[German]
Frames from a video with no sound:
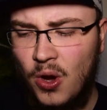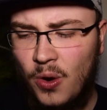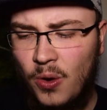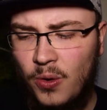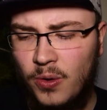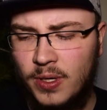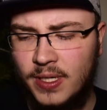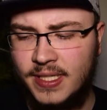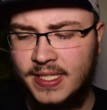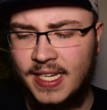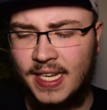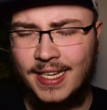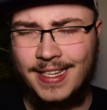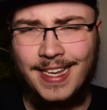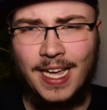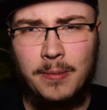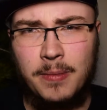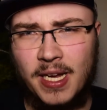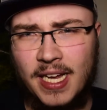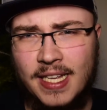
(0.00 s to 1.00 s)
Und äh,
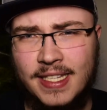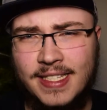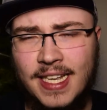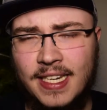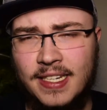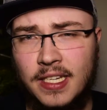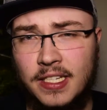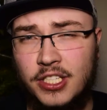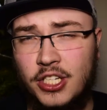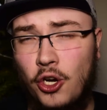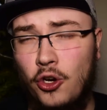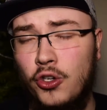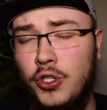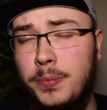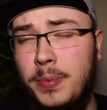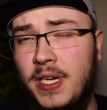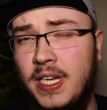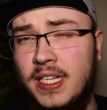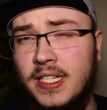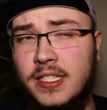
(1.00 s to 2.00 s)
ja, man kann sagen, das
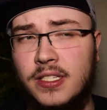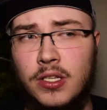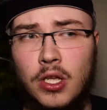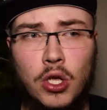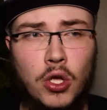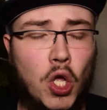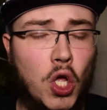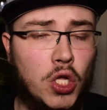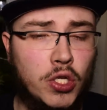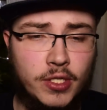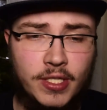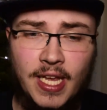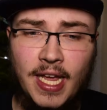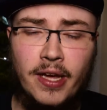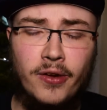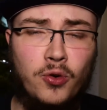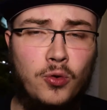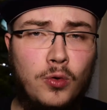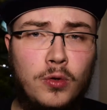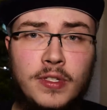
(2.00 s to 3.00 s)
Schauspiel ist
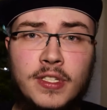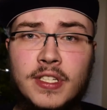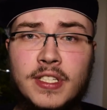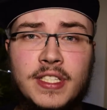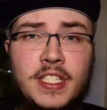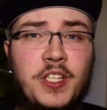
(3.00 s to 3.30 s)
sehr gut.